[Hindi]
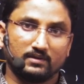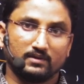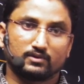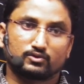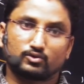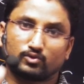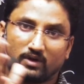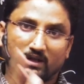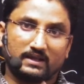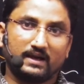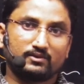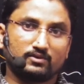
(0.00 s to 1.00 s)
तो
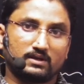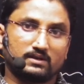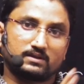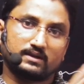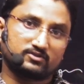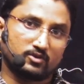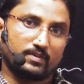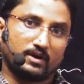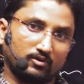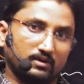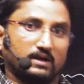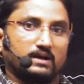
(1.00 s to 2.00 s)
दुकानदार जो है ना दस रुपया को
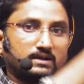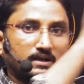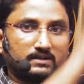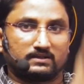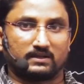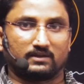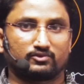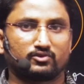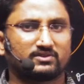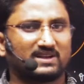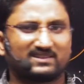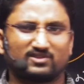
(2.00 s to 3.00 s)
नेग्लेक्ट कर देता है
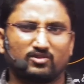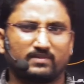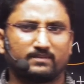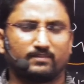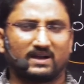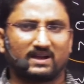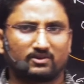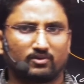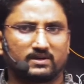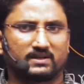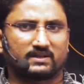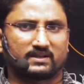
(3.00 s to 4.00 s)
सोचता है कि चलो भाई बड़ा
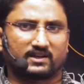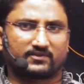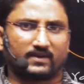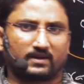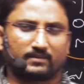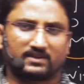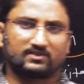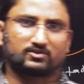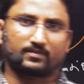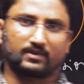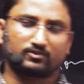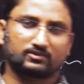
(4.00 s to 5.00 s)
क्वांटिटी के रेस्पेक्ट में दस
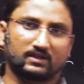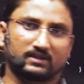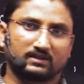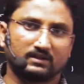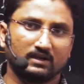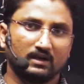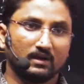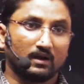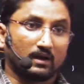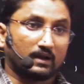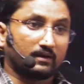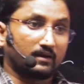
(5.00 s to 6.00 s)
रुपया कुछ नहीं है
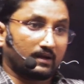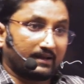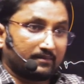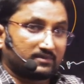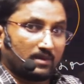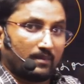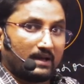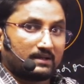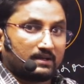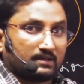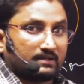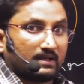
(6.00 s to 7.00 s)
लेकिन अगर हम सामान
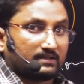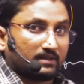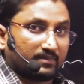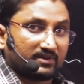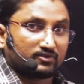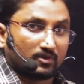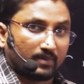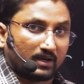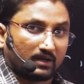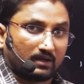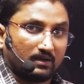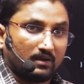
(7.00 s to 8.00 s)
खरीदने जाते हैं बीस रुपया
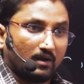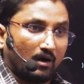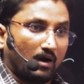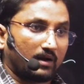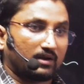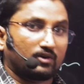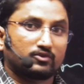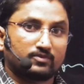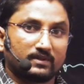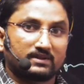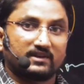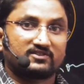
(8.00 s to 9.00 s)
का और अगर
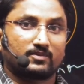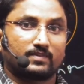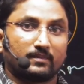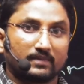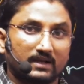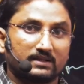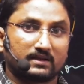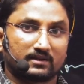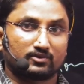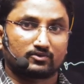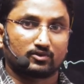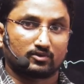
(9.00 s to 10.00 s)
उसमें दस रुपया हम नहीं देंगे
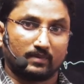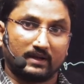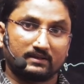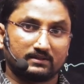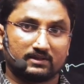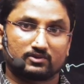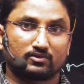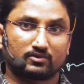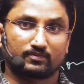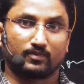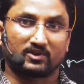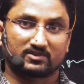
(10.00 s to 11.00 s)
उसको तो भाई ये तो
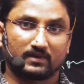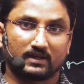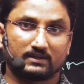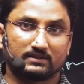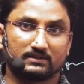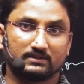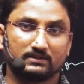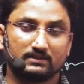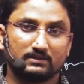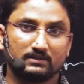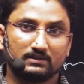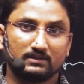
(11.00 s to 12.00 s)
पॉसिबल नहीं है
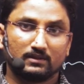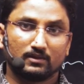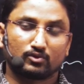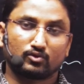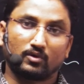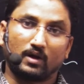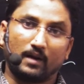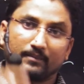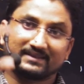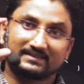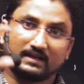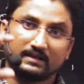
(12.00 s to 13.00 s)
तो
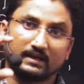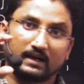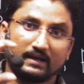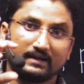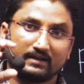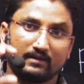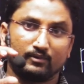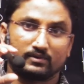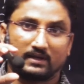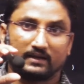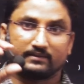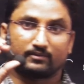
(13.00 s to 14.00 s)
हमेशा नेग्लेक्ट कब होता
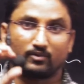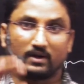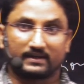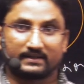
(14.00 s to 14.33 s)
है जब क्वांटिटी